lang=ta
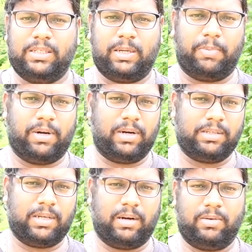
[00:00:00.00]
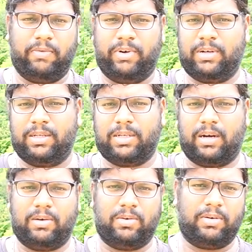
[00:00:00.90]
ஸ்லிப்பர் கிளச்சாக இருக்கட்டும் வெட் கிளச்சாக
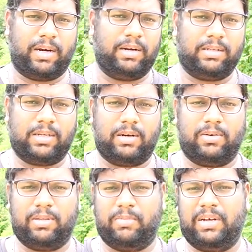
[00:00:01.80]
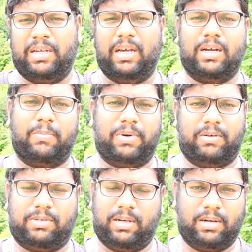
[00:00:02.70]
இருக்கட்டும் ட்ரை கிளச்சாக இருக்கட்டும் இந்த மாதிரி ஏகப்பட்ட
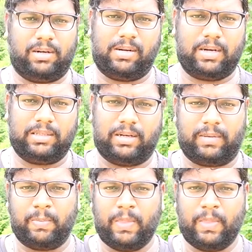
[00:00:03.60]
விஷயங்கள் இருக்குது கிளச்சில்